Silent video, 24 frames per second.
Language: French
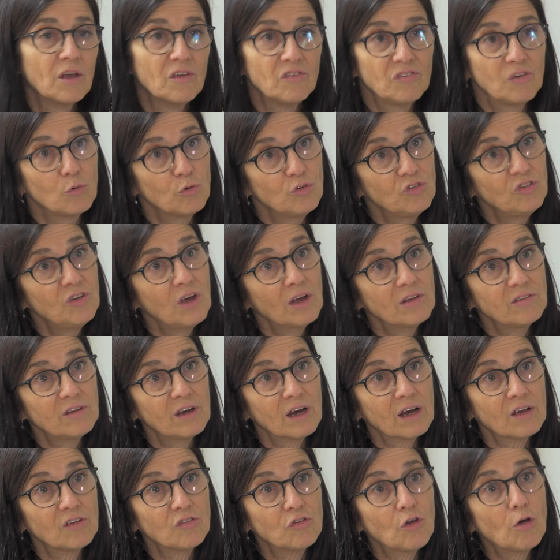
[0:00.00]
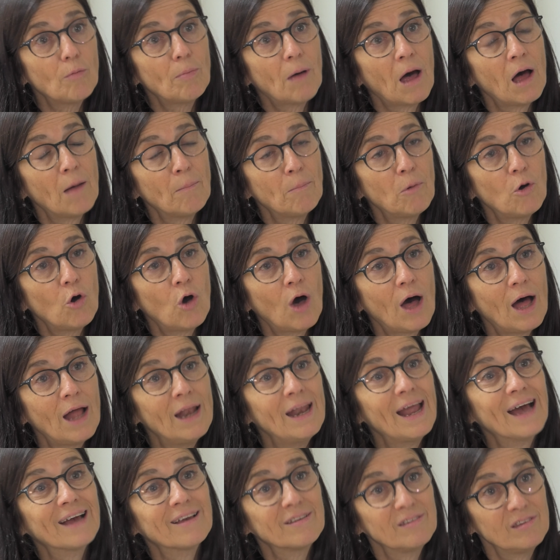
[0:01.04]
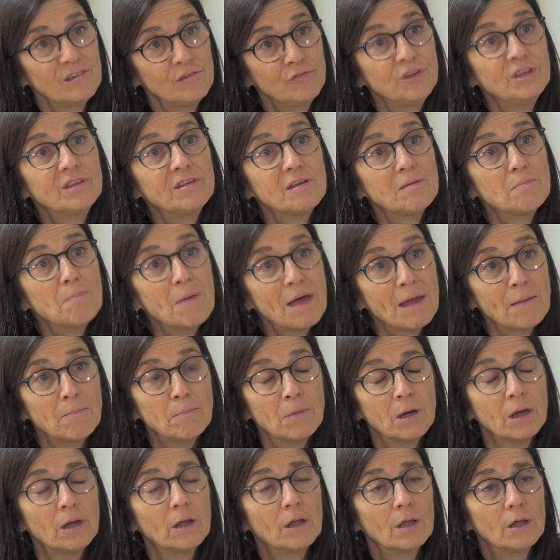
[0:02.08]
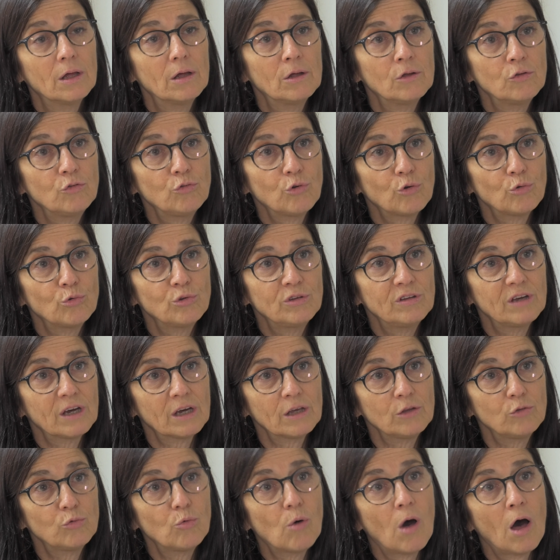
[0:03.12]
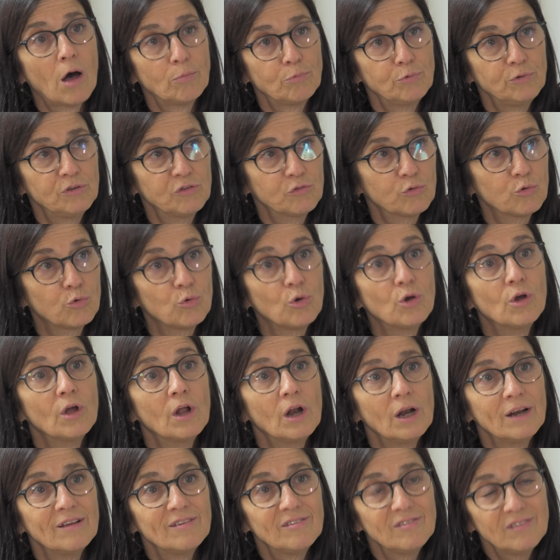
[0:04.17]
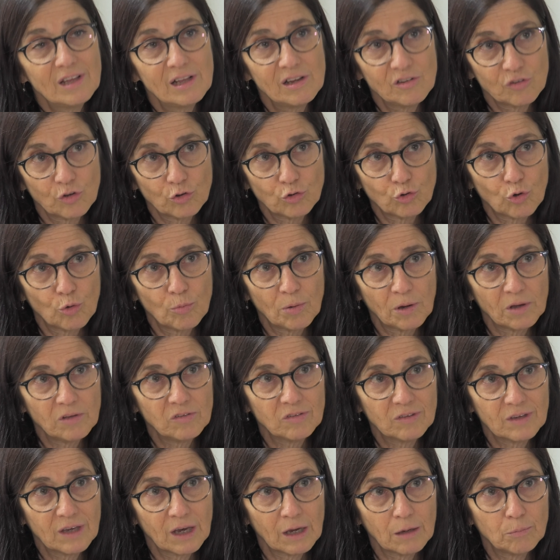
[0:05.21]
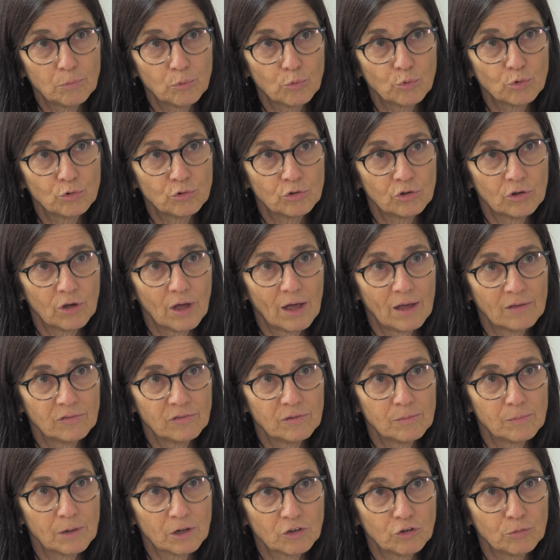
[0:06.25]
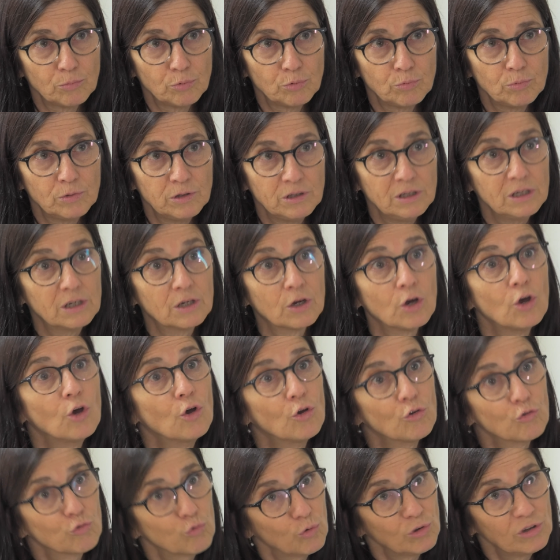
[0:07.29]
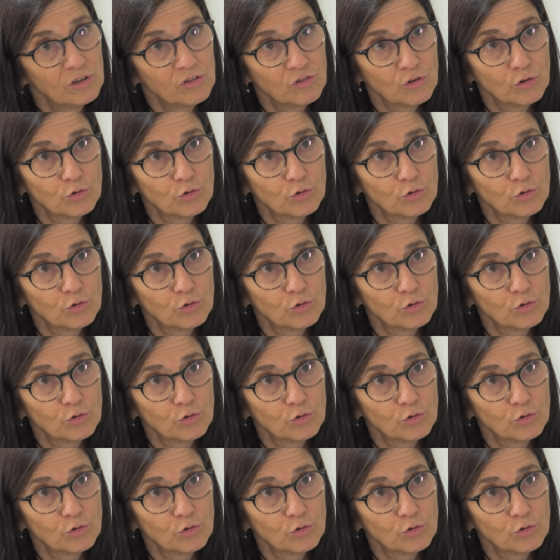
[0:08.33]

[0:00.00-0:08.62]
C'est aussi intéressant par rapport à l'activité même euh, sur le territoire, puisque si les entreprises qui répondent à ces marchés publics sont des